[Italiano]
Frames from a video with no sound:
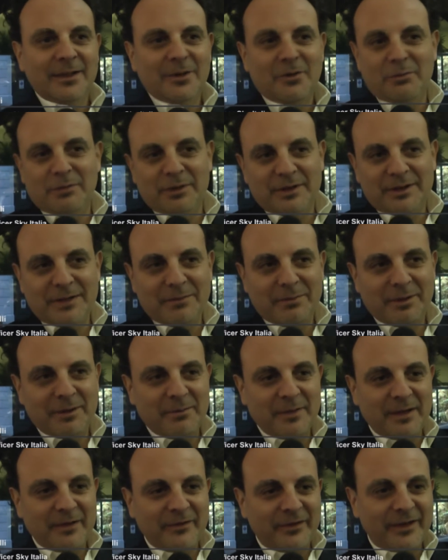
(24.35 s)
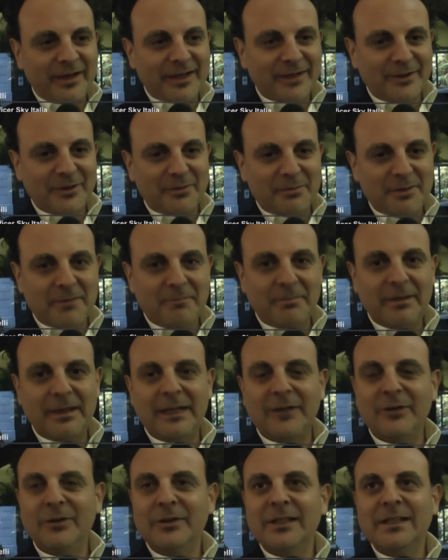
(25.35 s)
come sempre abbiamo fatto, abbiamo
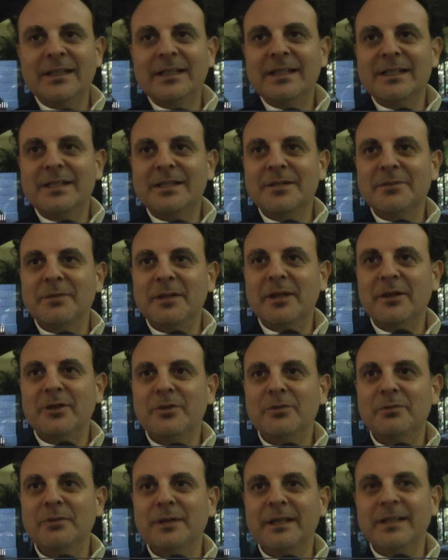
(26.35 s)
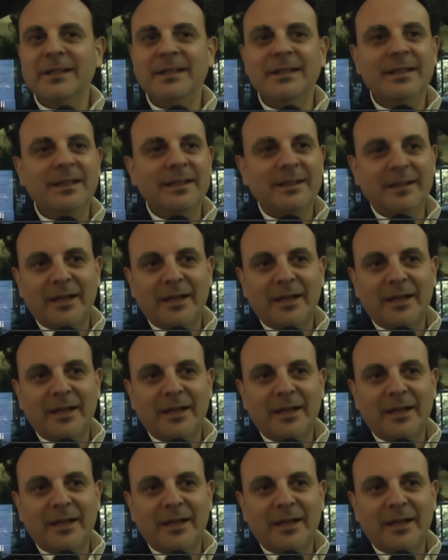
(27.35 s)
parlato di tantissimi argomenti,